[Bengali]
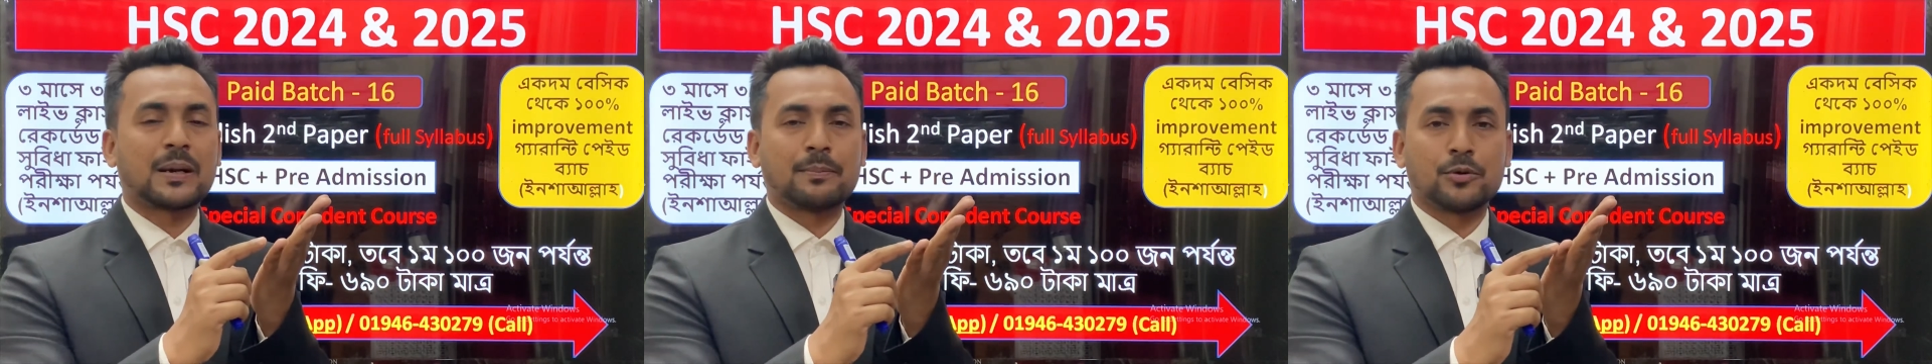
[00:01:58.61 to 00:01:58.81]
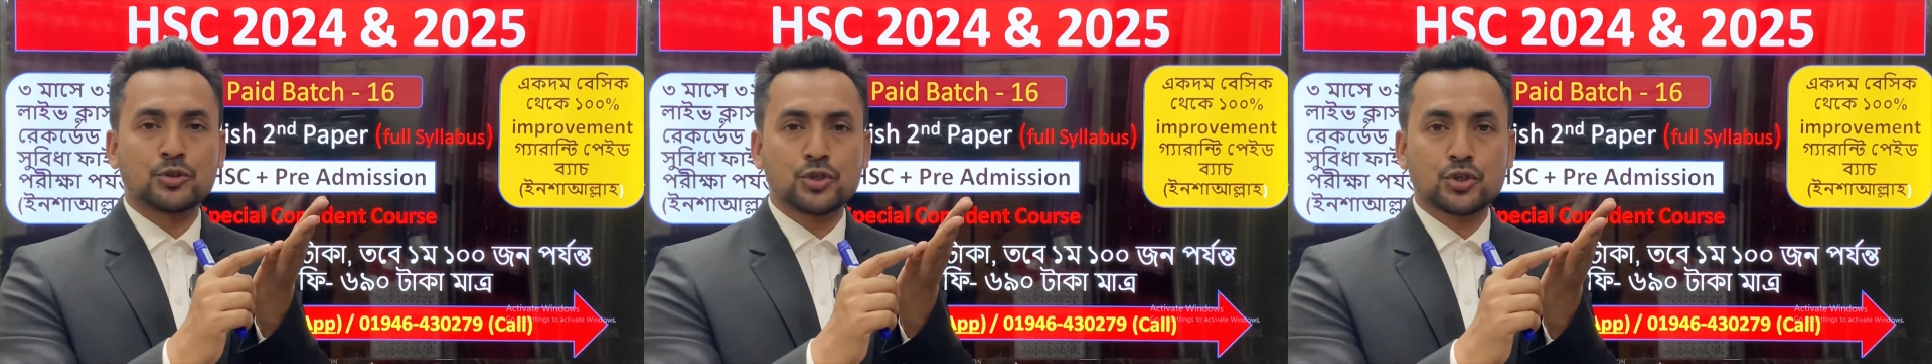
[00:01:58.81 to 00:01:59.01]

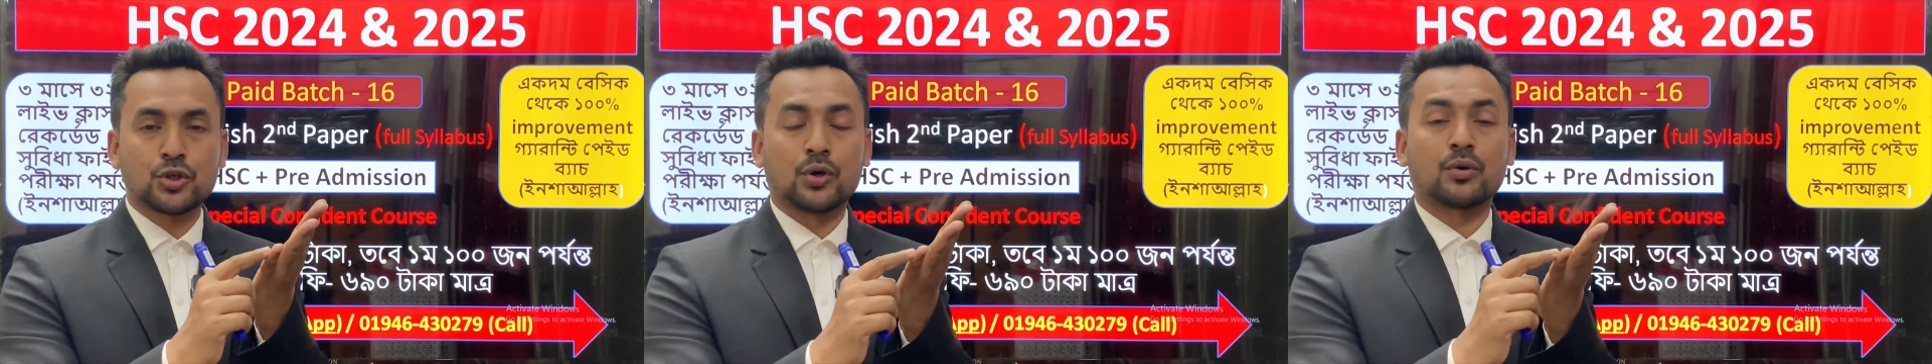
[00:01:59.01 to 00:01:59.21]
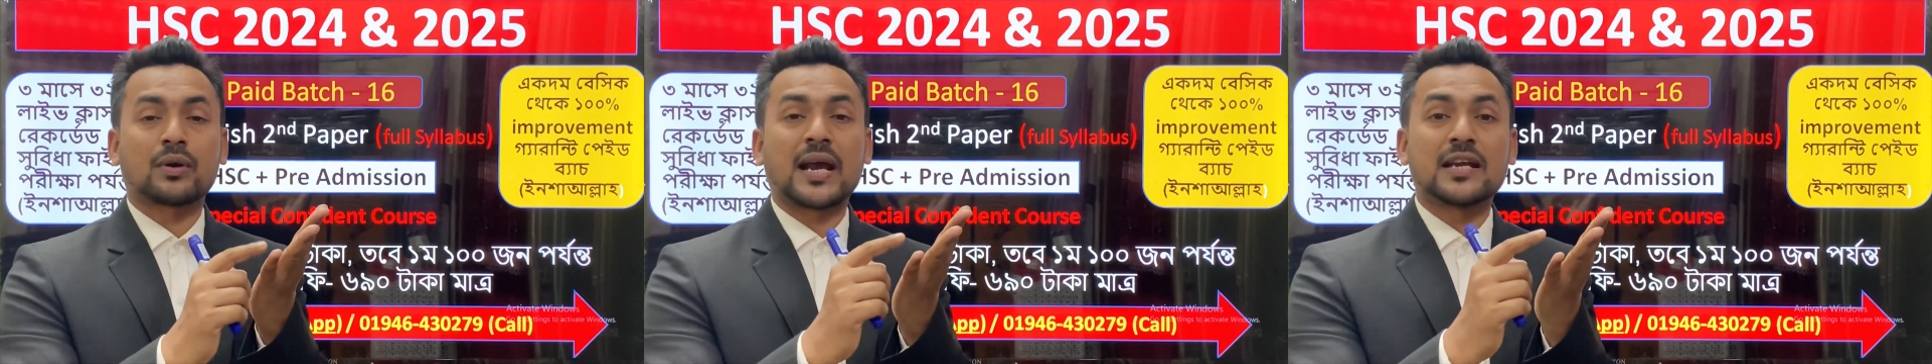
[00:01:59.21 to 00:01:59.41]

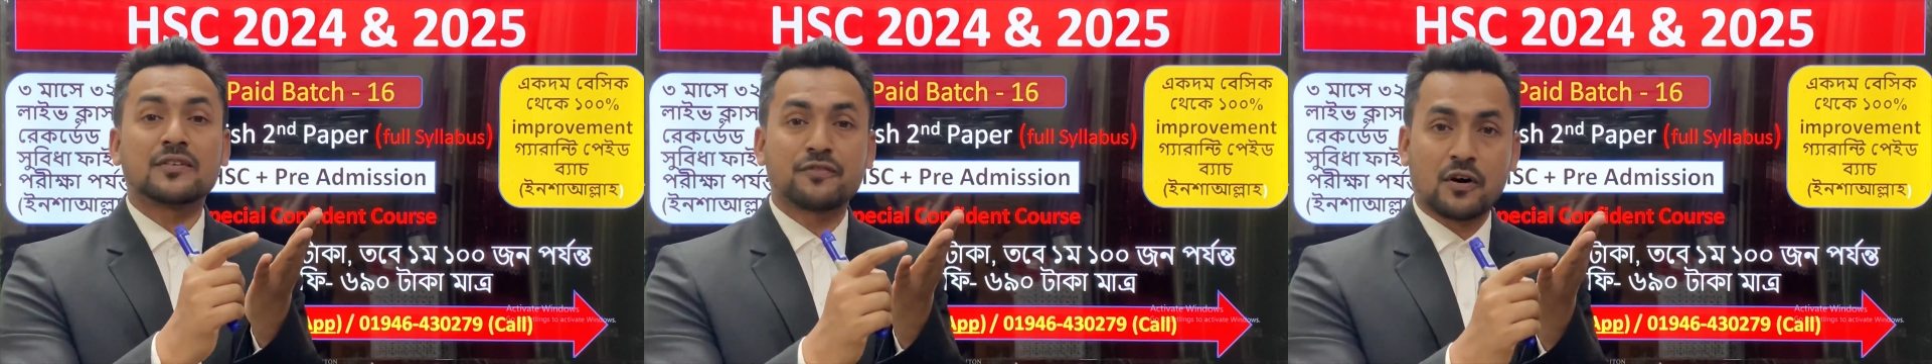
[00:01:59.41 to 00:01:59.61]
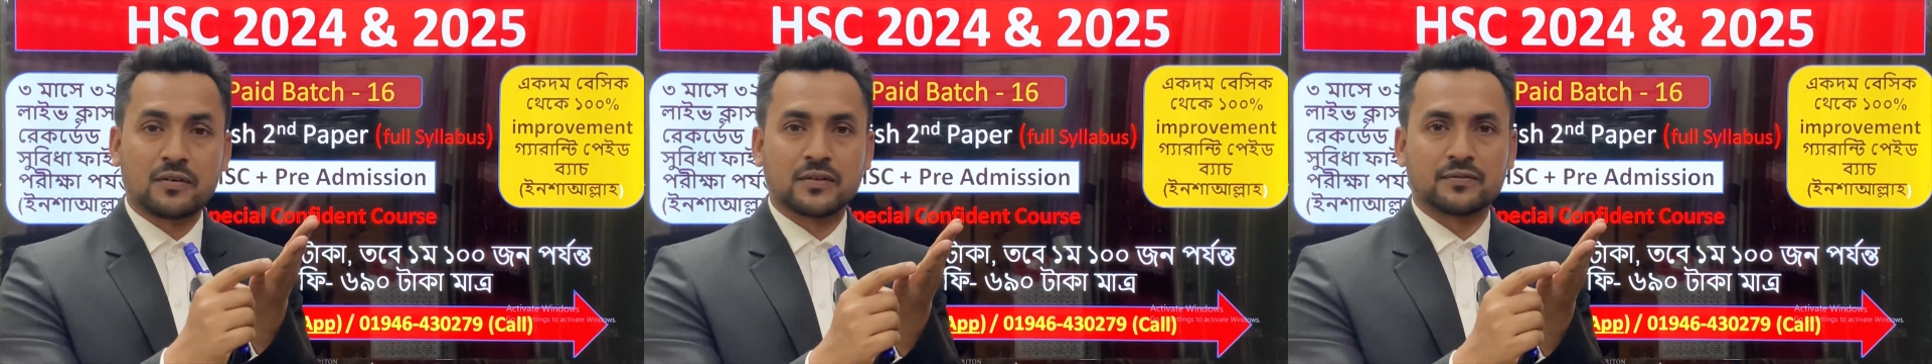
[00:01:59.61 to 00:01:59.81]
প্রেপোজিশন রাইট
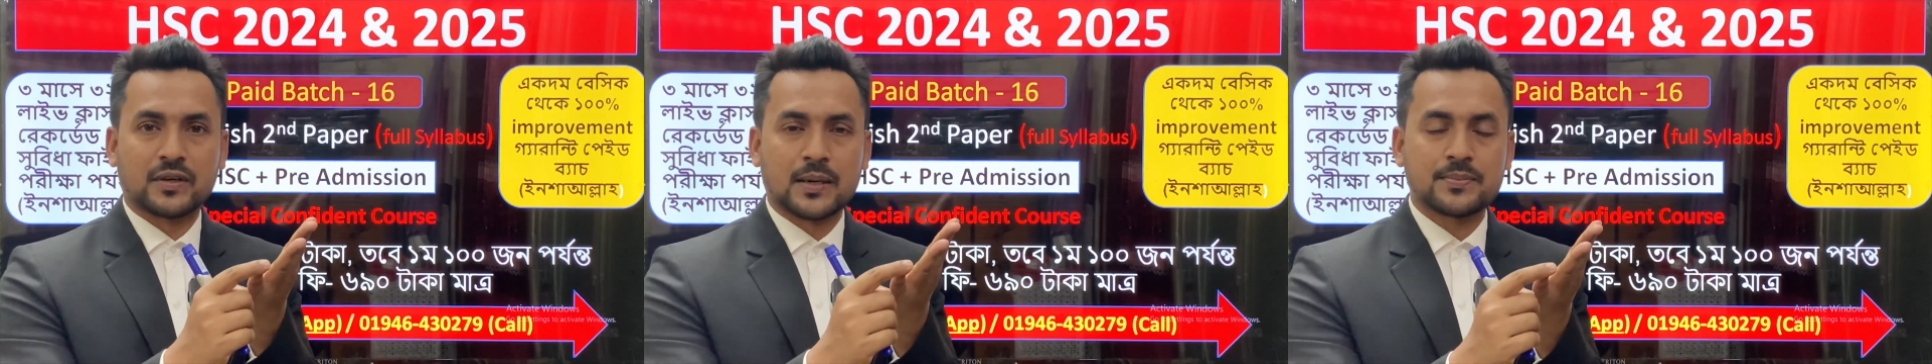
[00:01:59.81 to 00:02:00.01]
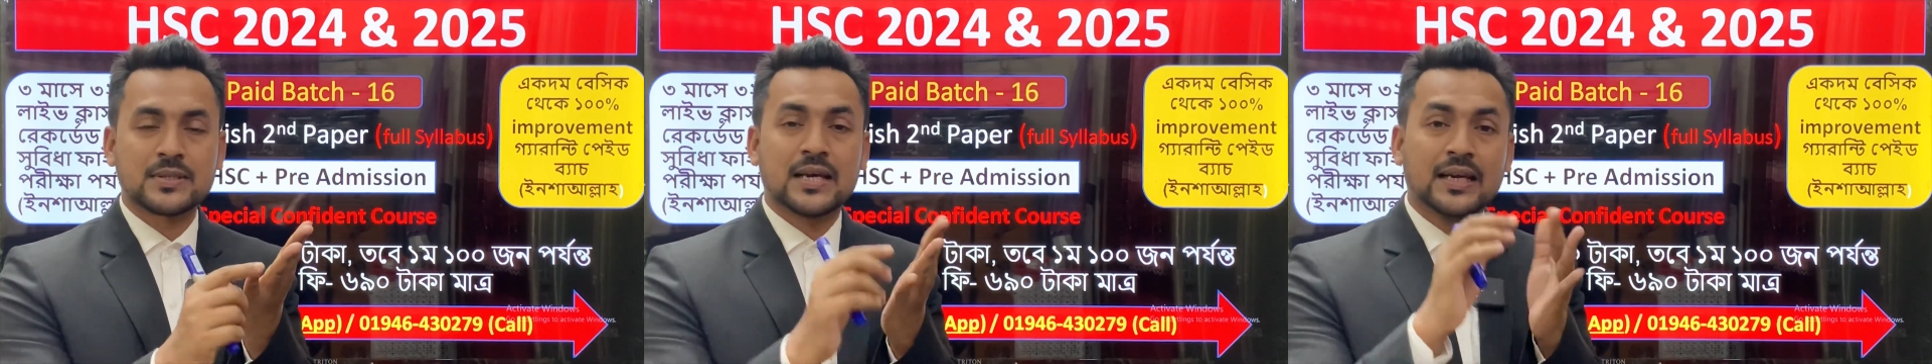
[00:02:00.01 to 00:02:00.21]
ফর্ম অফ
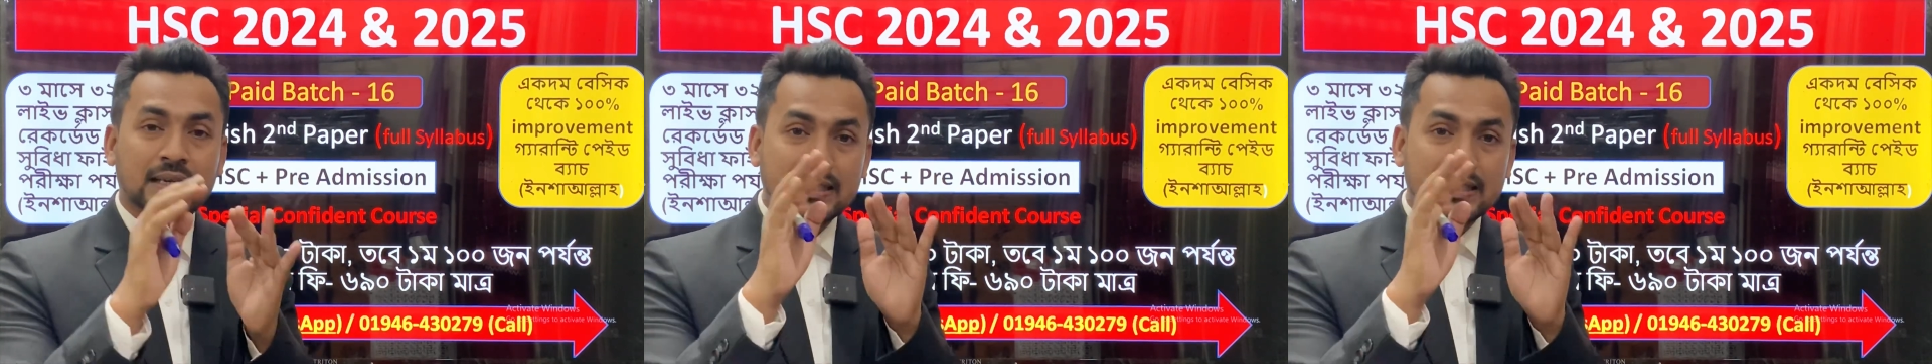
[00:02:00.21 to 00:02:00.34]
ভার্বস